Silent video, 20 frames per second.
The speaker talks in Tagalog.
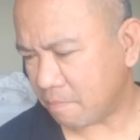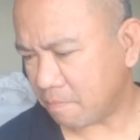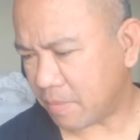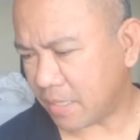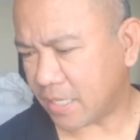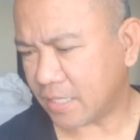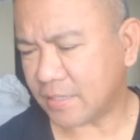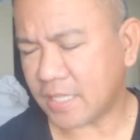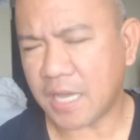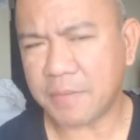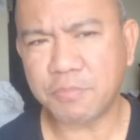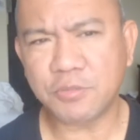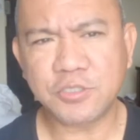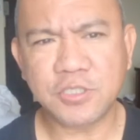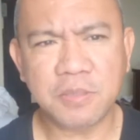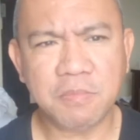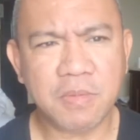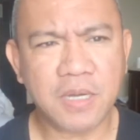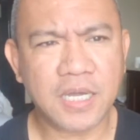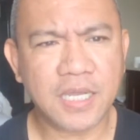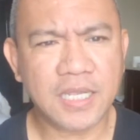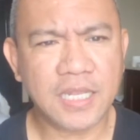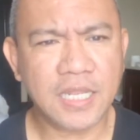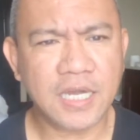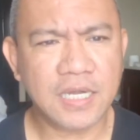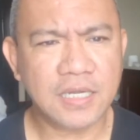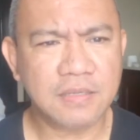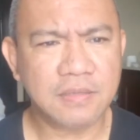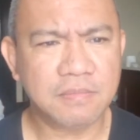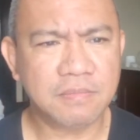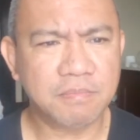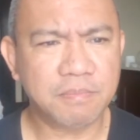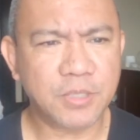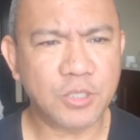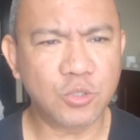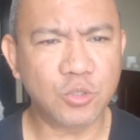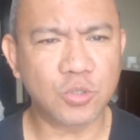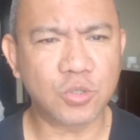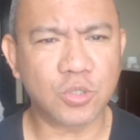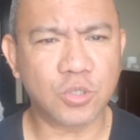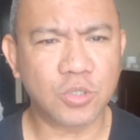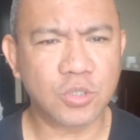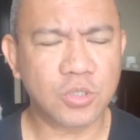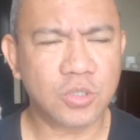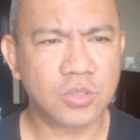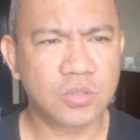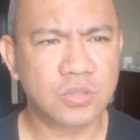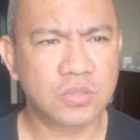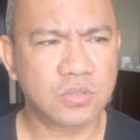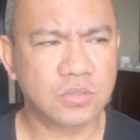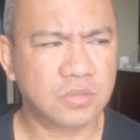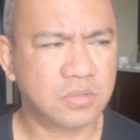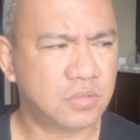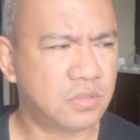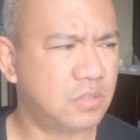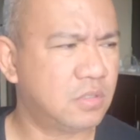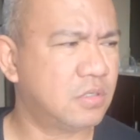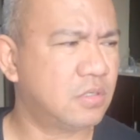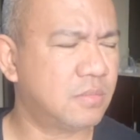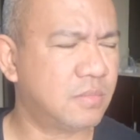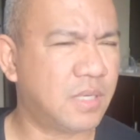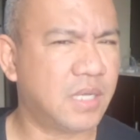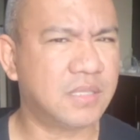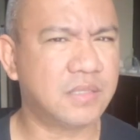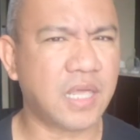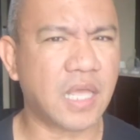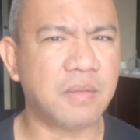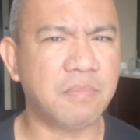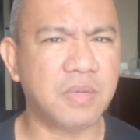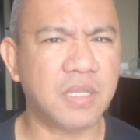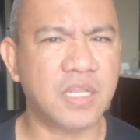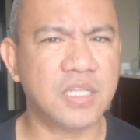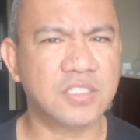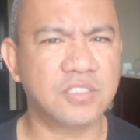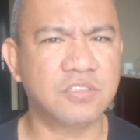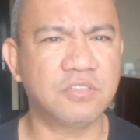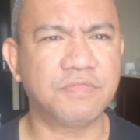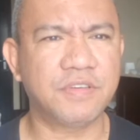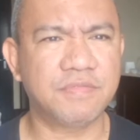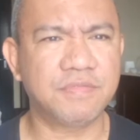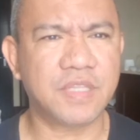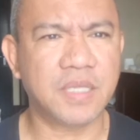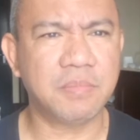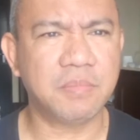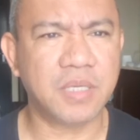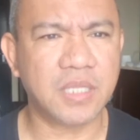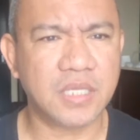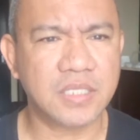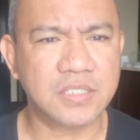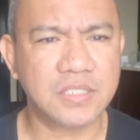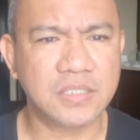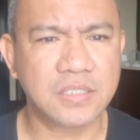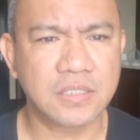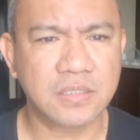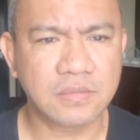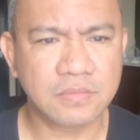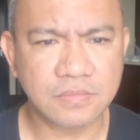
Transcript: Pagkatapos ng mga ilang minuto, siguro mga 10 minutes to 15 minutes,